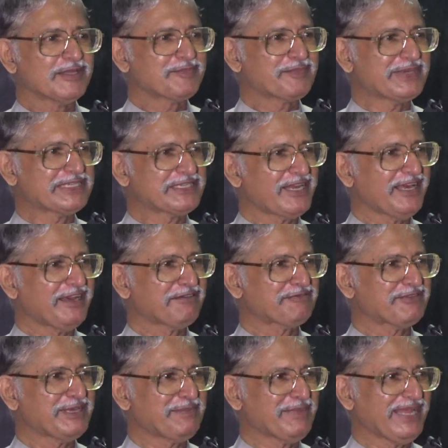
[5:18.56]
पिछले
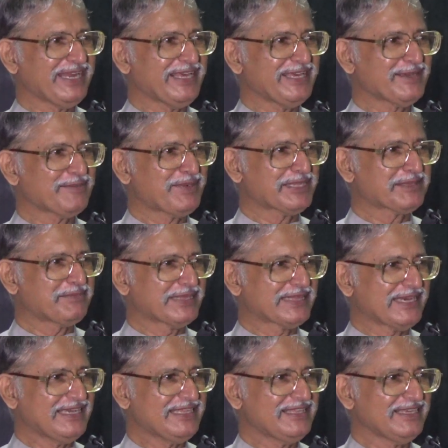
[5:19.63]
हफ्ते मैंने ये बात
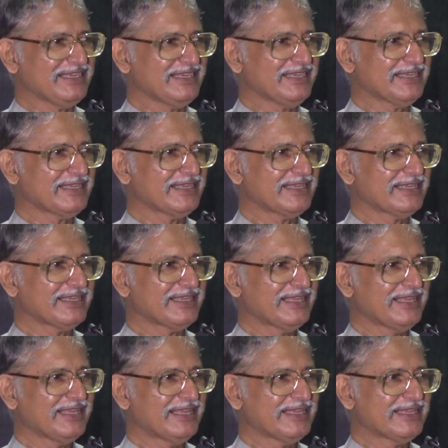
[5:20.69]
बताई थी
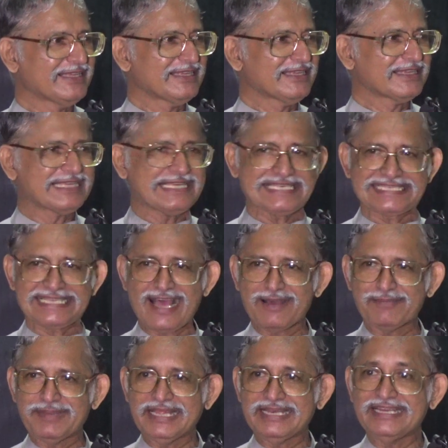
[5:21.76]
कि
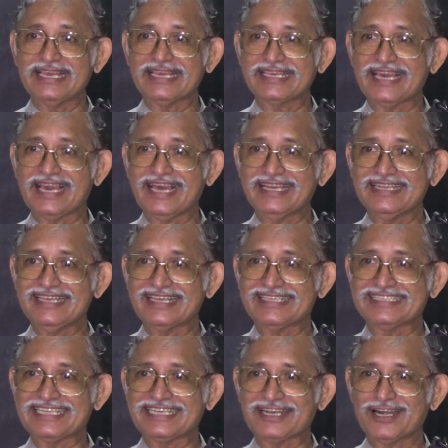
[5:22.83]
सामान्य ज्ञान या
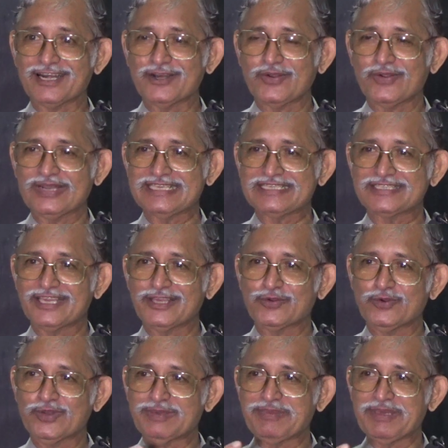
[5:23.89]
जनरल नॉलेज की
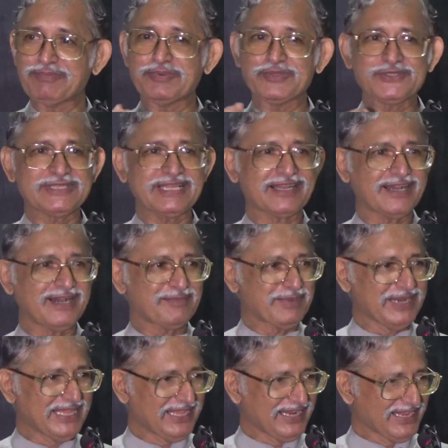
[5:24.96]
कोई भी पुस्तक आप
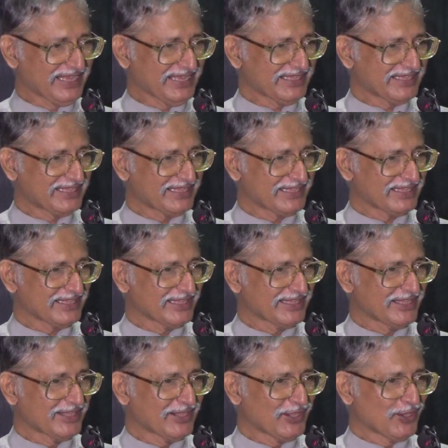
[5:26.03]
ले लें
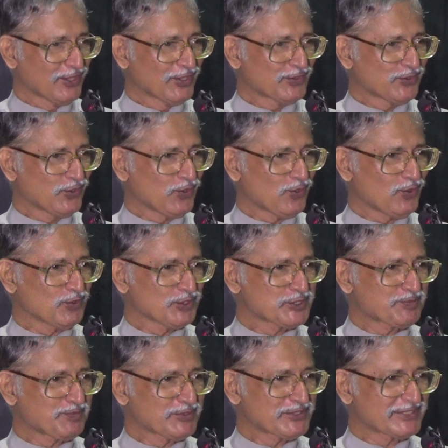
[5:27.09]
तो उस
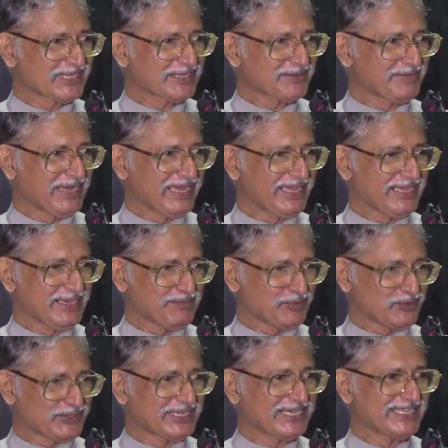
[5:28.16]
पुस्तक में ये
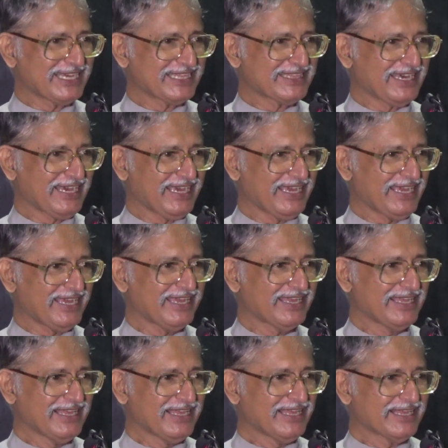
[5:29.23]
पूछा जाता है
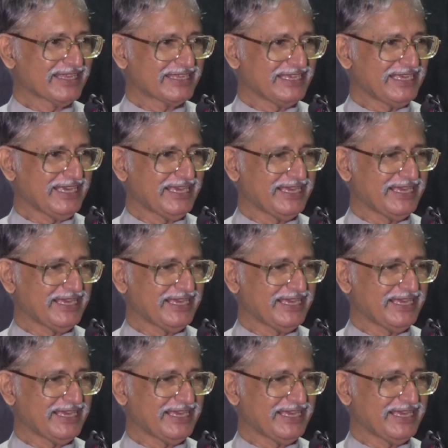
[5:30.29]
कि